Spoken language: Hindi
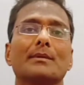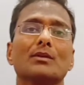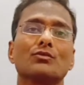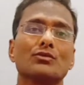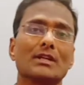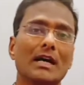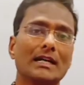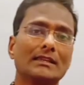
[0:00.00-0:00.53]
आपने
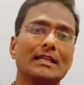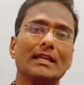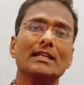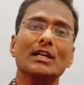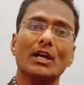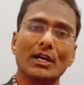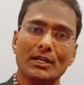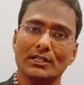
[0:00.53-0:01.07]
उसका
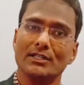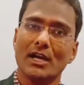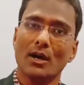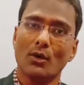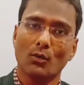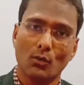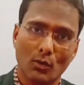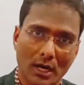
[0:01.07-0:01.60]
अध्ययन कर लिया
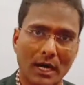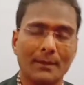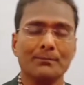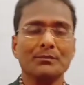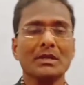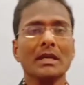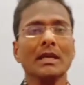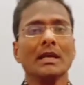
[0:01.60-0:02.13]
होगा
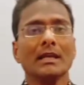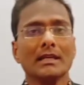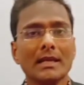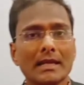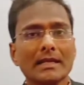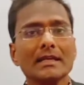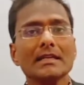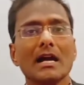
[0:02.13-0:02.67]

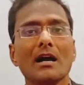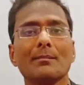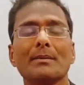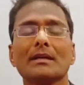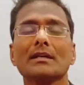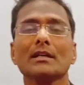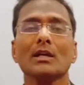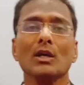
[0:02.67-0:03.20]
लेकिन यहाँ
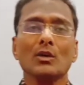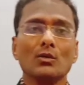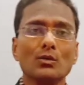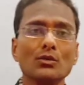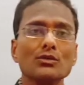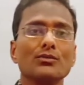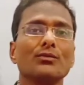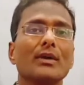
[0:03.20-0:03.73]
पर
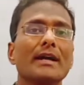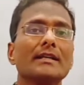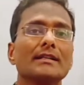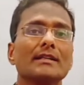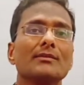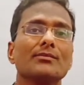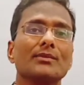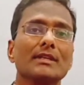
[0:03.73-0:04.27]
कुछ फैक्ट
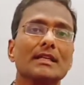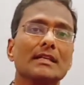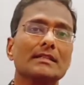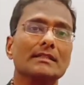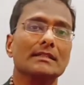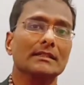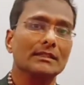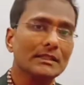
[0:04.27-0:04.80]
एंड
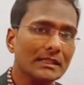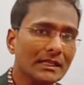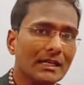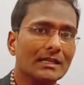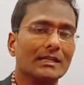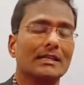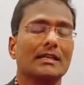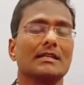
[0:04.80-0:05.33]
फिगर्स
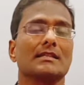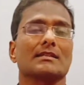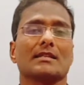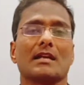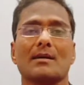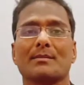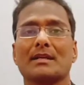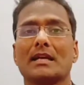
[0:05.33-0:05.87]
निकल करके
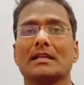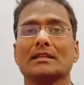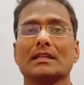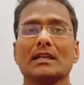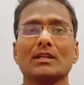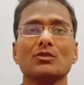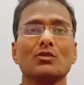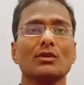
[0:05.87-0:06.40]
सामने आते
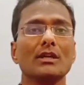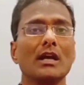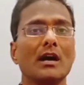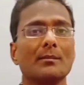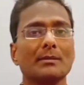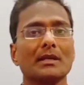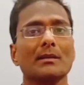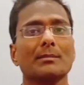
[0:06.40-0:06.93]
हैं जो कि
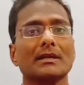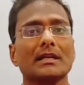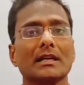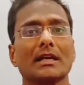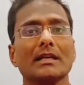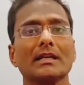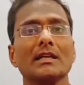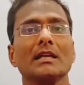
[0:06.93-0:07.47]
हमने अपने
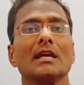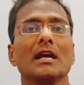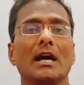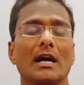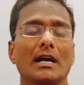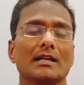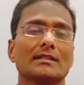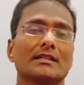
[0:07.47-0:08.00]
कई
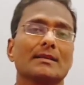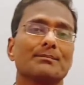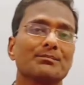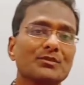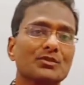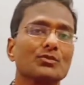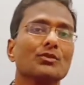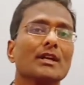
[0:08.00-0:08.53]
ऐसे
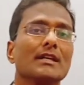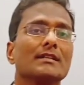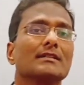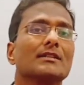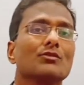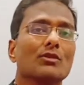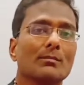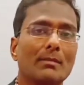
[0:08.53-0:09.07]
स्टूडेंट
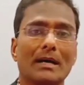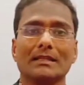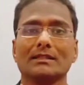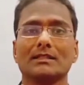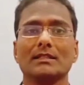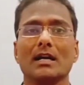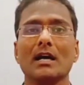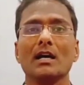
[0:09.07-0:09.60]
से जो बात
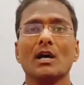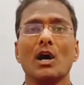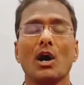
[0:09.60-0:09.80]
किया